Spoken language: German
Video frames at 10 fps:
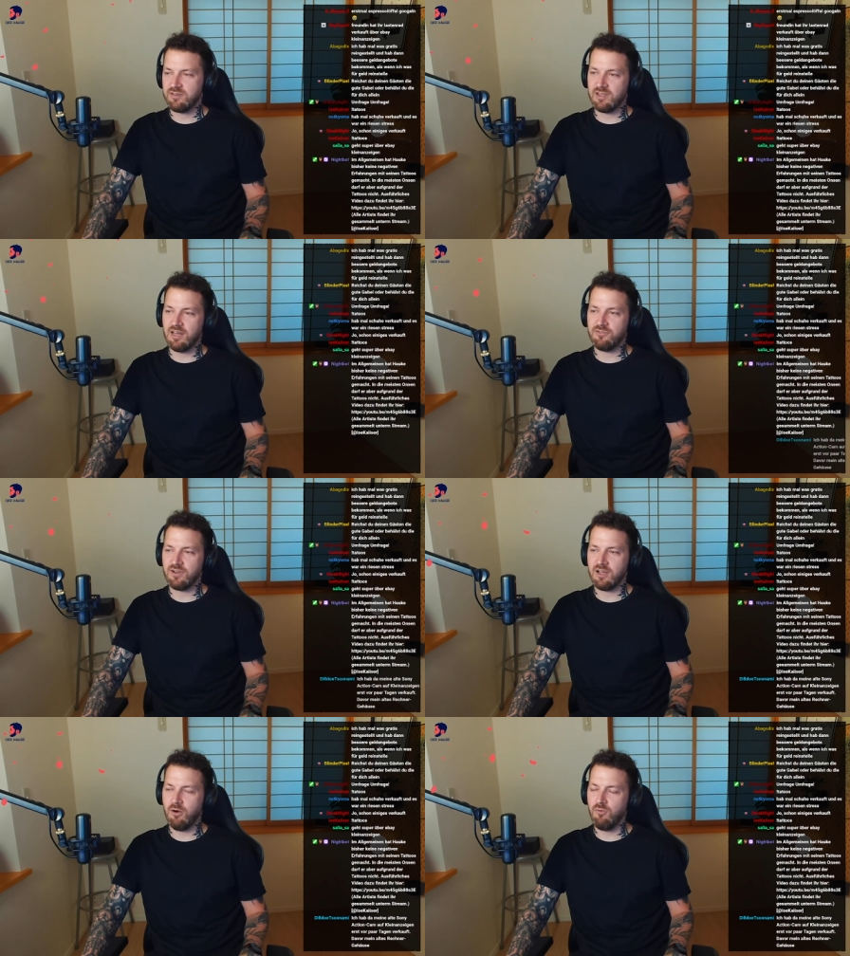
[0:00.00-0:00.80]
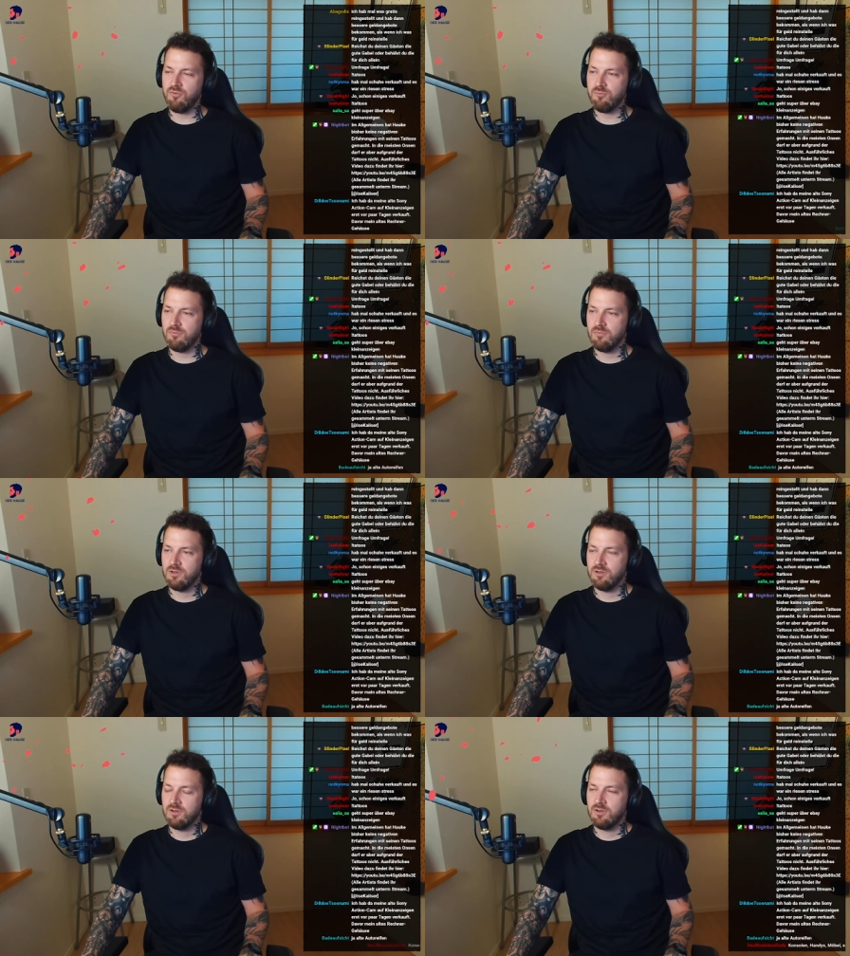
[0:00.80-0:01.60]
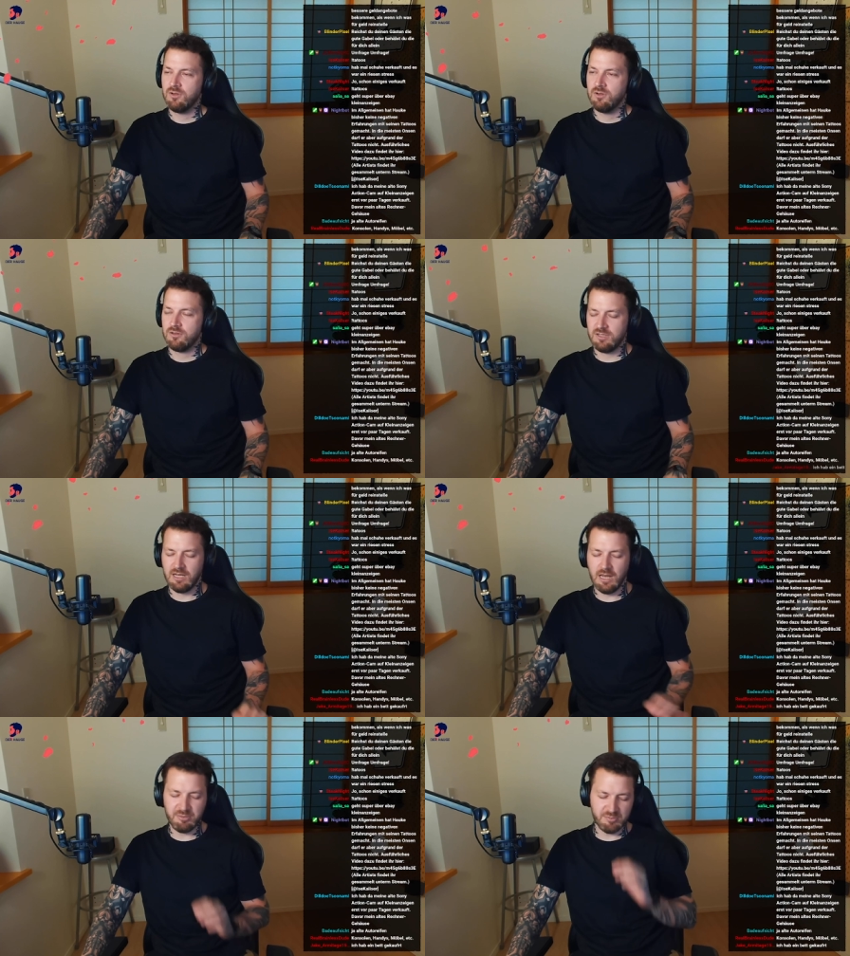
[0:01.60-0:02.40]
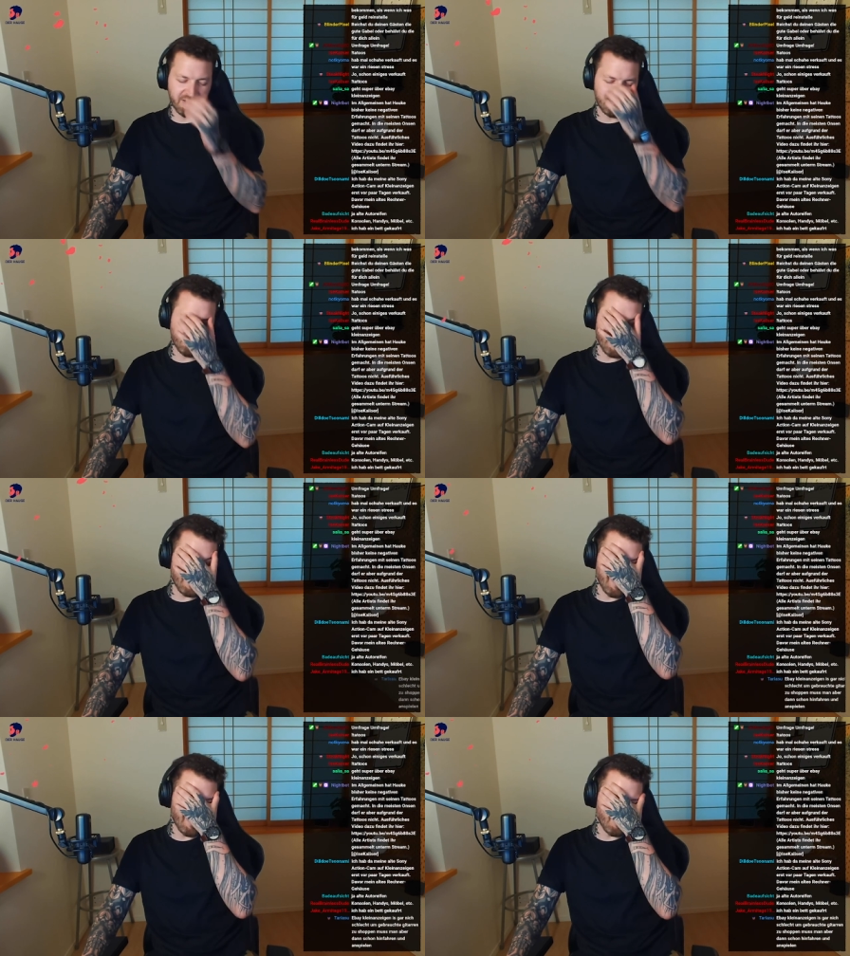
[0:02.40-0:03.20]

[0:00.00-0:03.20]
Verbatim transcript: Wollte ich das alles verkaufen und dann habe ich mein Super